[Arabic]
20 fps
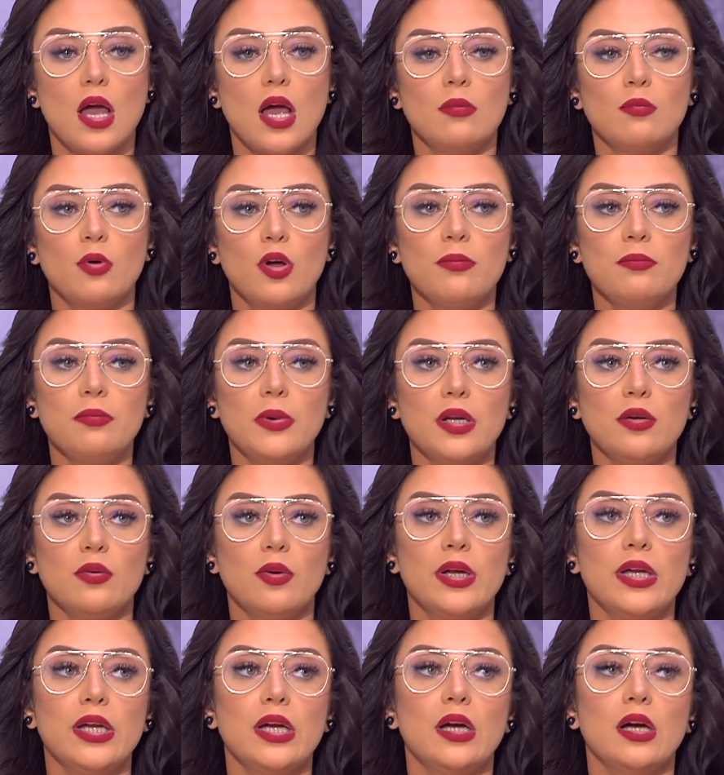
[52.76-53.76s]
المهم انه
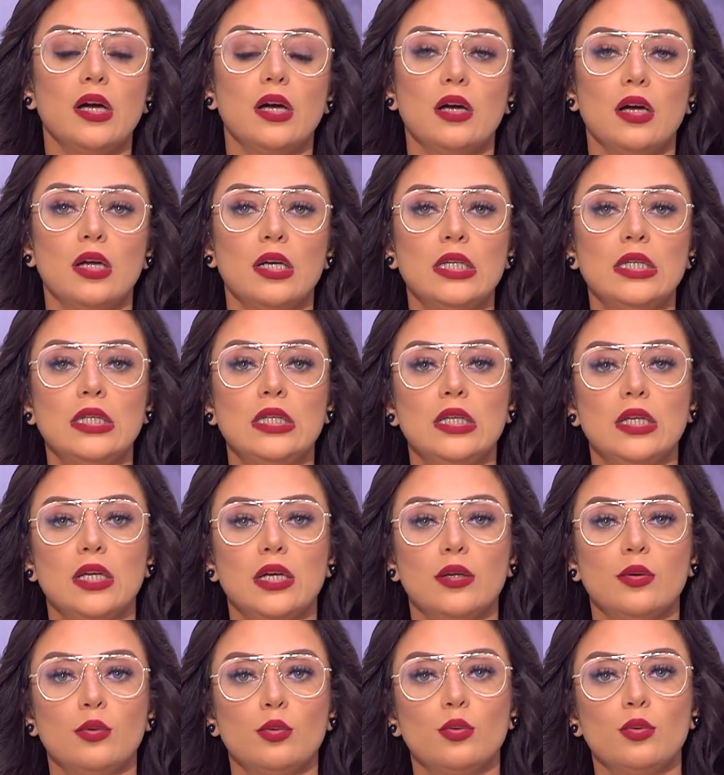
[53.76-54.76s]
هي قالت
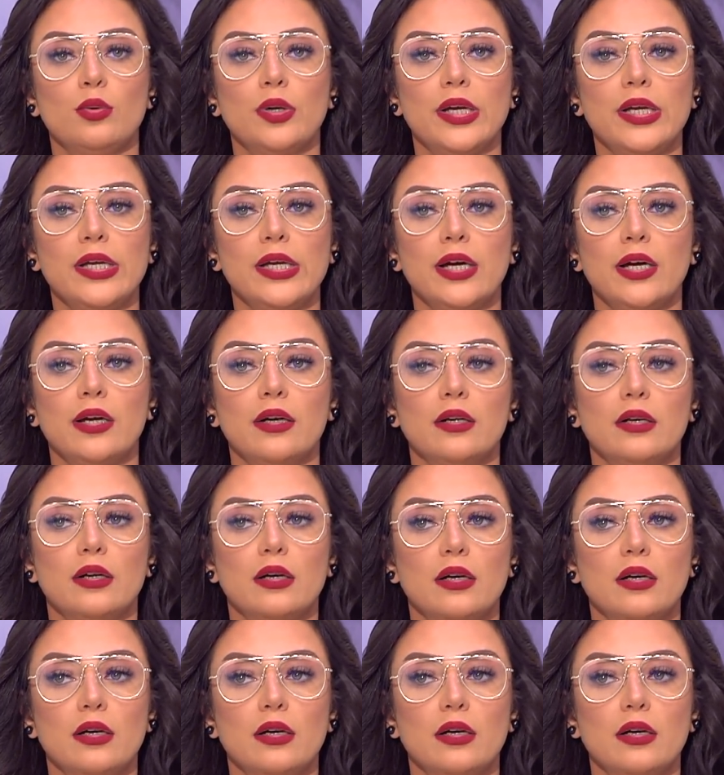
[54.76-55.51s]
لي انه هي